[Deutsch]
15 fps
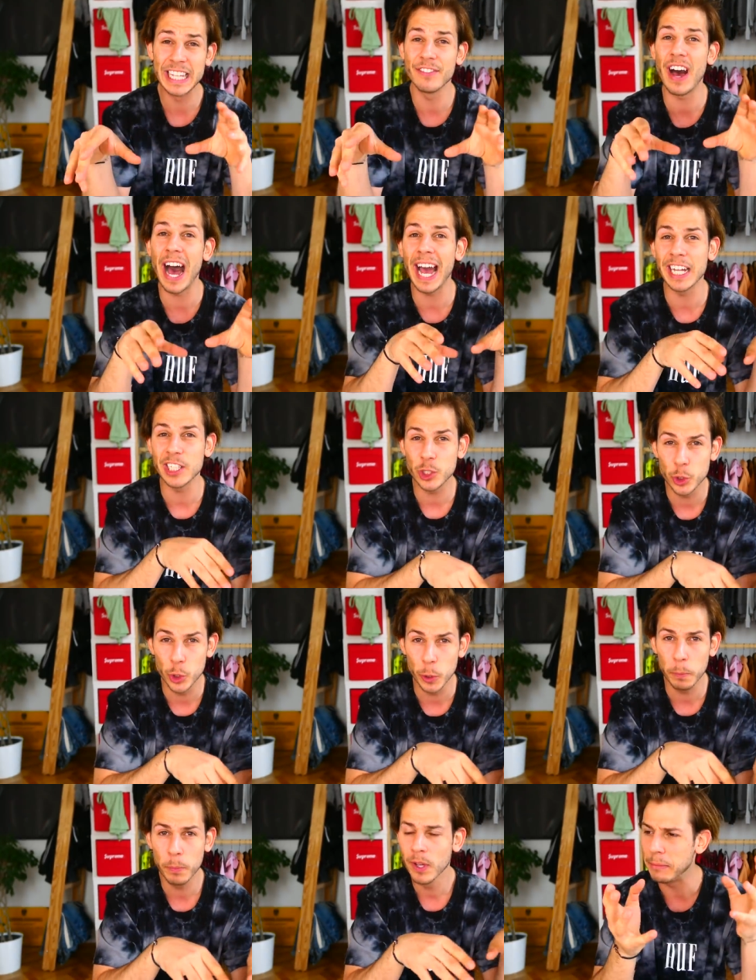Da war ein
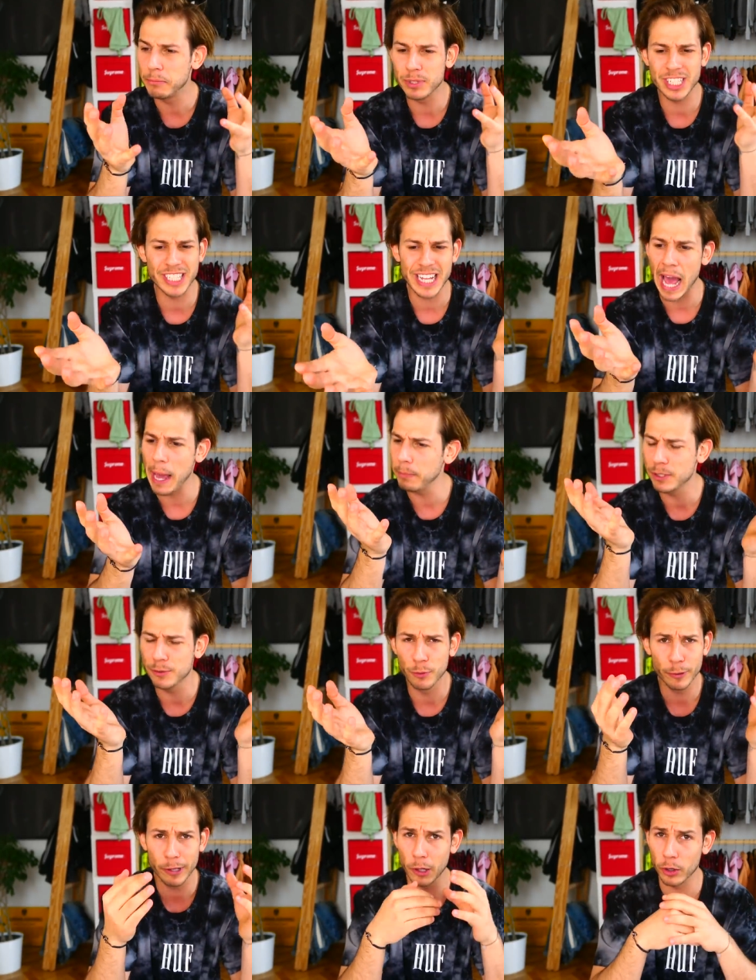Typ im Snipes
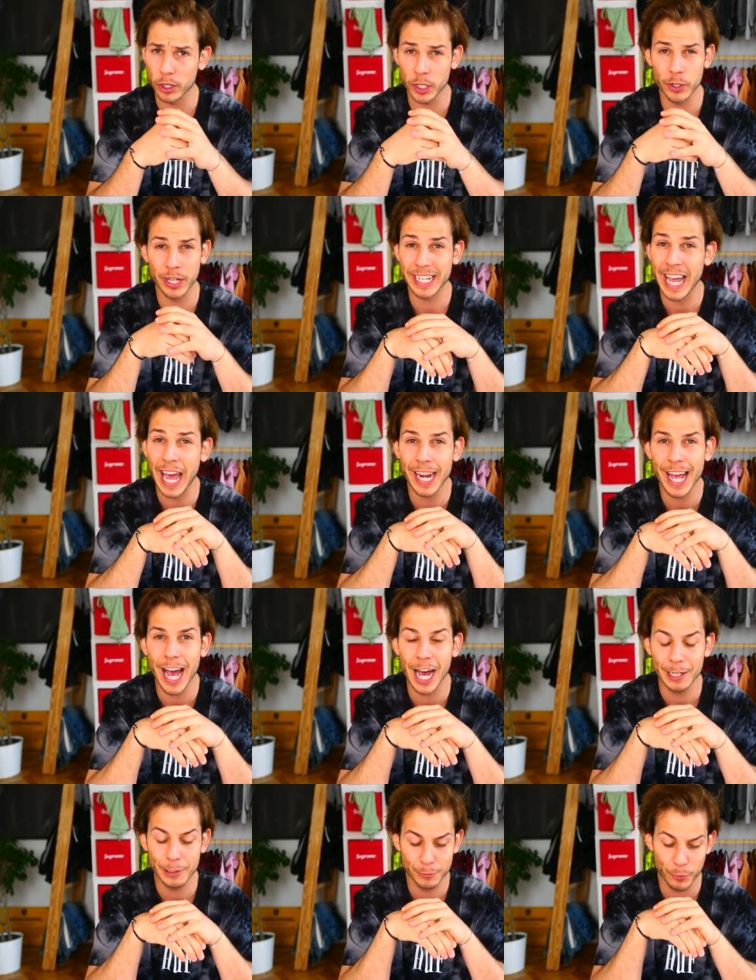Footlocker oder keine
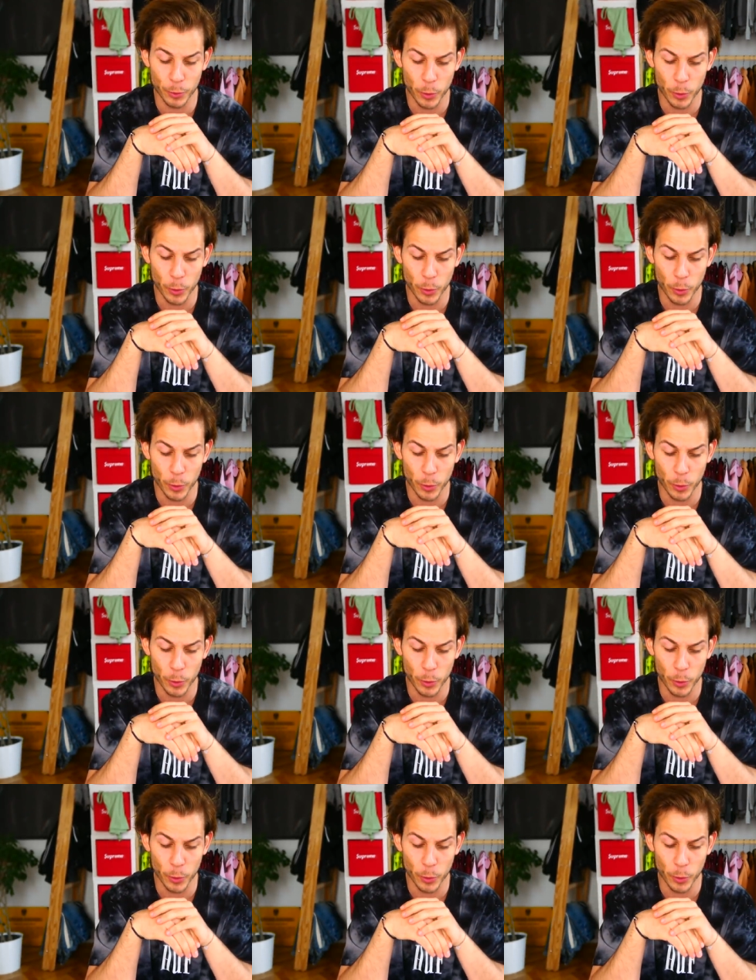Ahnung